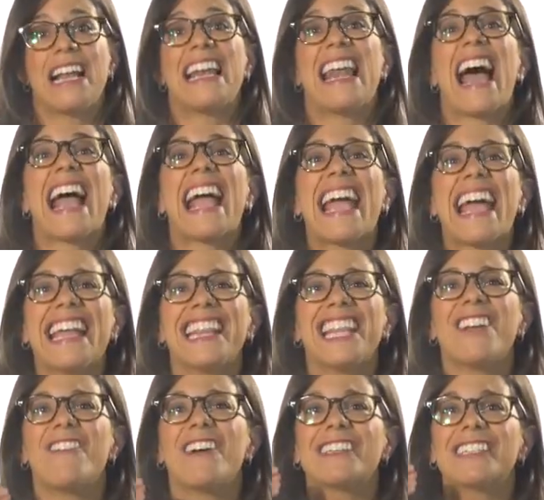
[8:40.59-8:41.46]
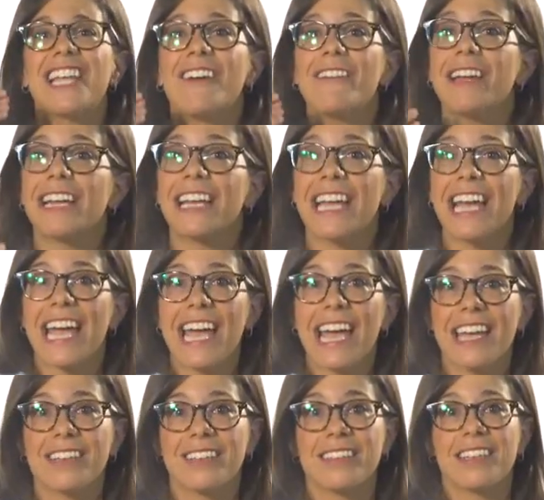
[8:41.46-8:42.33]
La gente va a saber
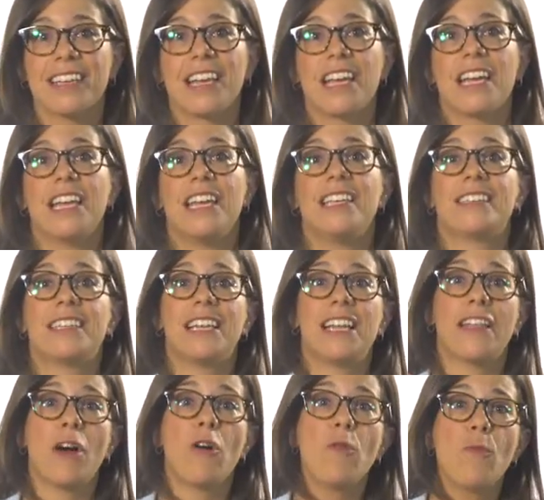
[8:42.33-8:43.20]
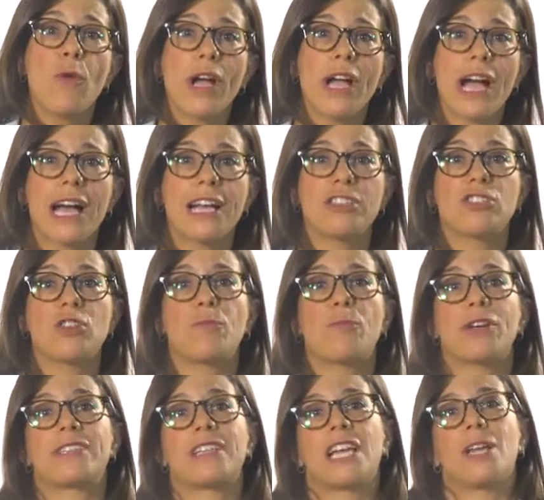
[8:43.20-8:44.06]
qué es y si le das un buen gancho,
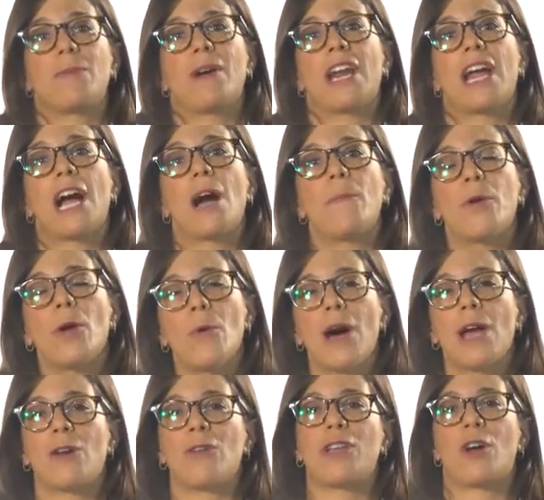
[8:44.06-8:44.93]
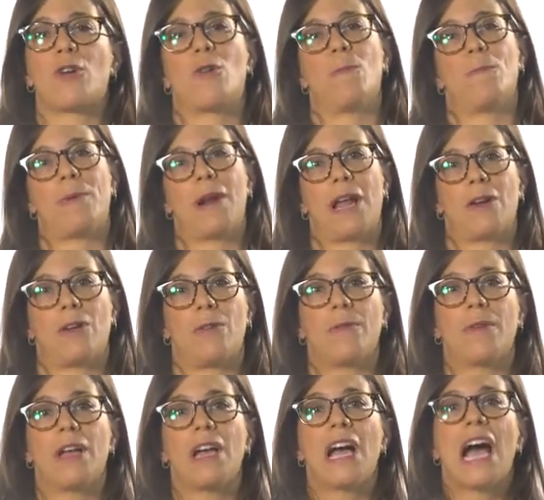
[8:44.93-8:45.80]
pues se animarán a probarlo y a comprarlo.
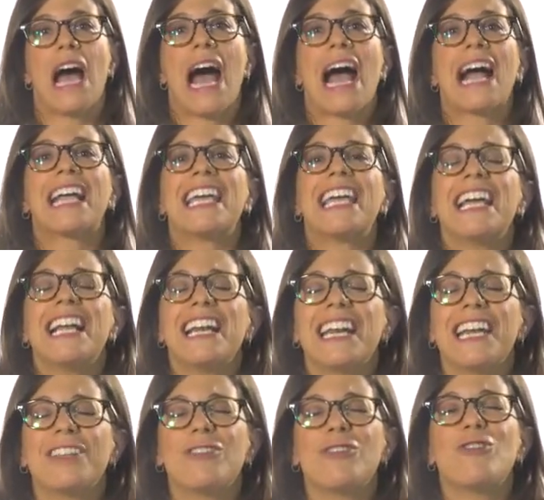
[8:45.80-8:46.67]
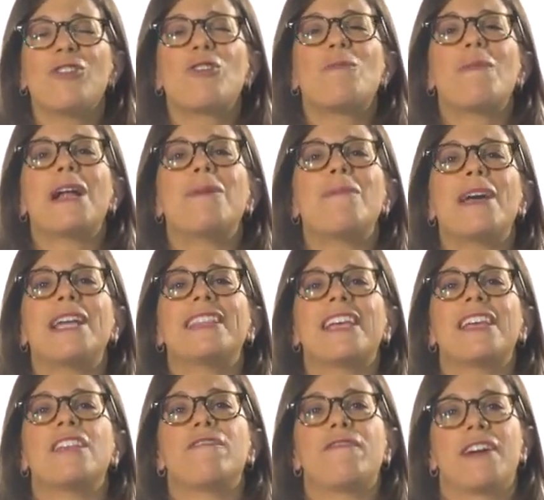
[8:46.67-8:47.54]
Aquí el reto
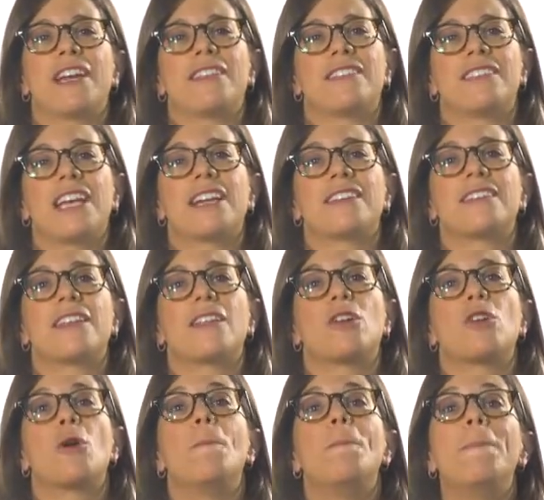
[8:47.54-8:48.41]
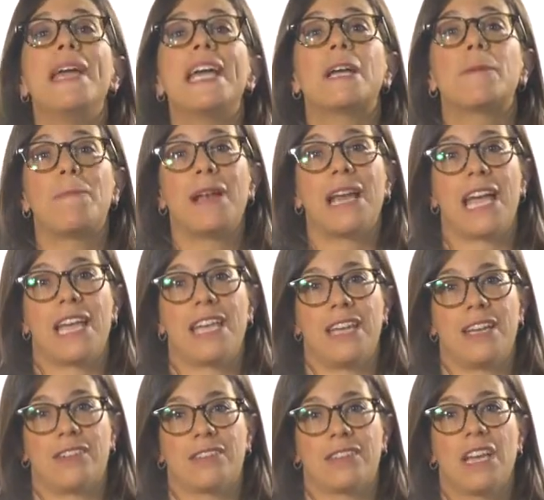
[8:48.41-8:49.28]
normalmente es diferenciarse de los big
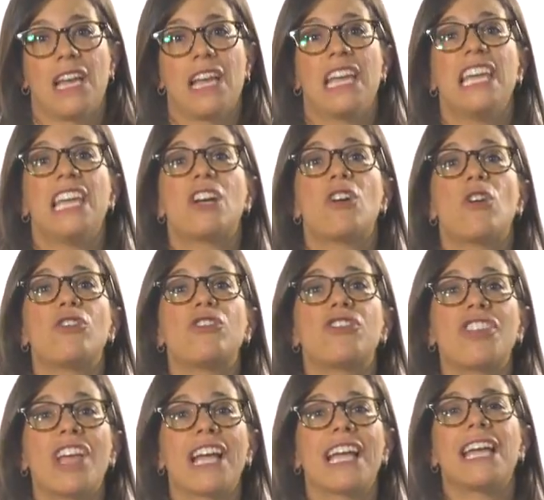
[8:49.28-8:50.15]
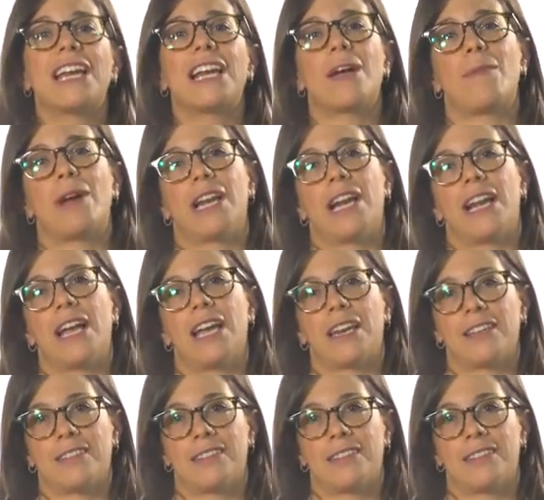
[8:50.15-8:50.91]
players y conseguir la manera de